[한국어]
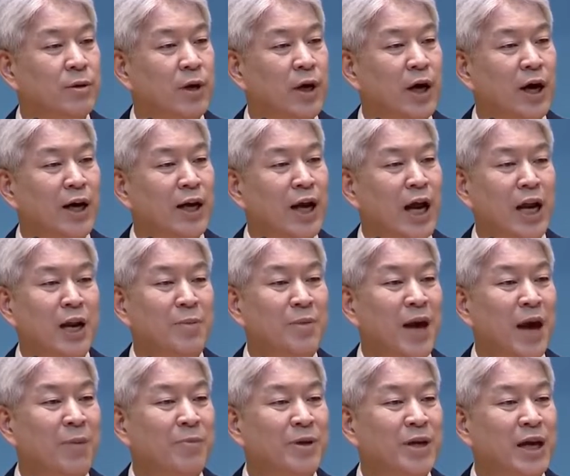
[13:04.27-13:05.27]
하나님이
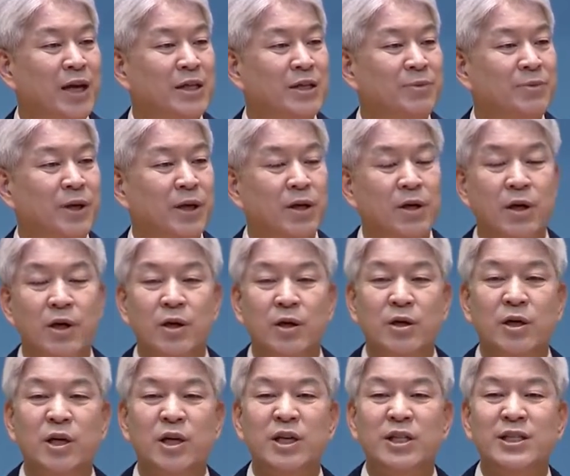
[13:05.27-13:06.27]
함께 하시면
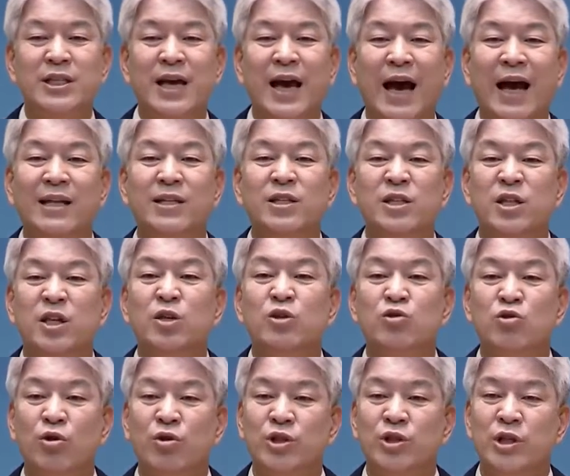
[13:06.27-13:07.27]
그것이
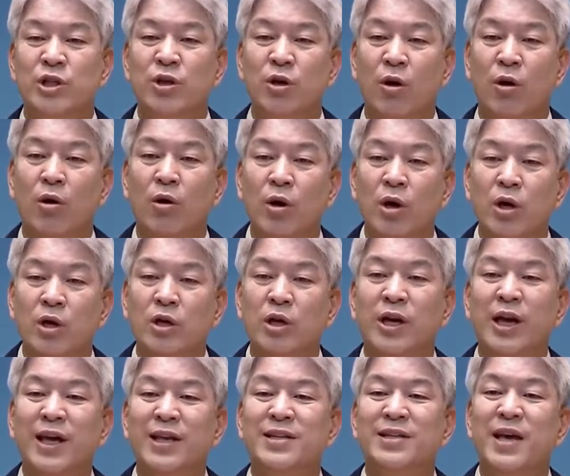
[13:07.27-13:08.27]
안전 조치요.
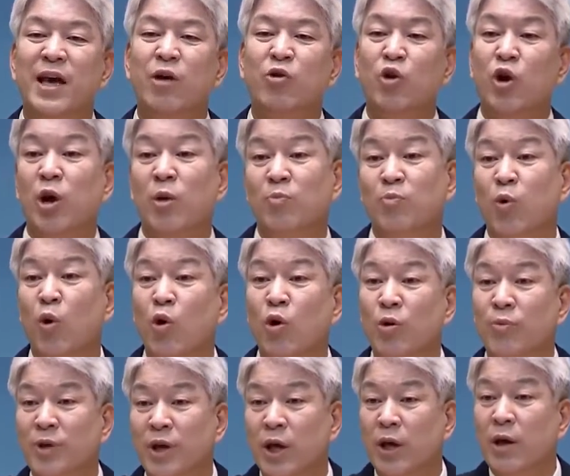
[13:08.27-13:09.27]
그게 최고의
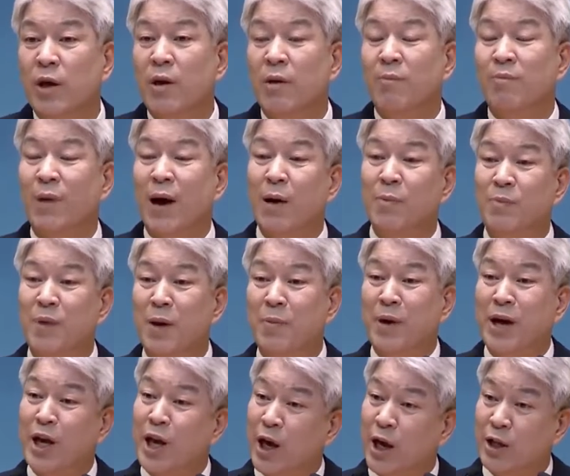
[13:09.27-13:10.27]
보험이
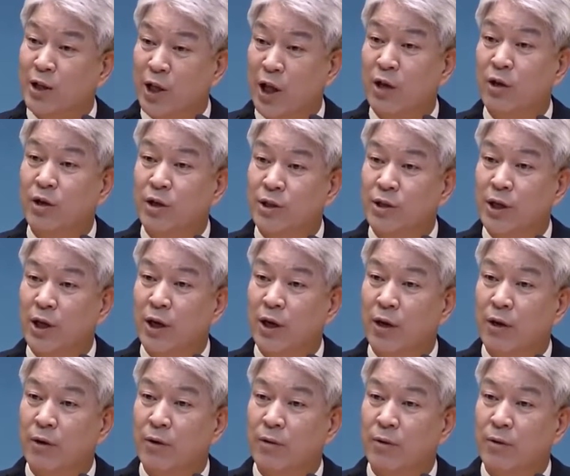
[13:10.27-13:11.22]
방패막이가 되는 거잖아요.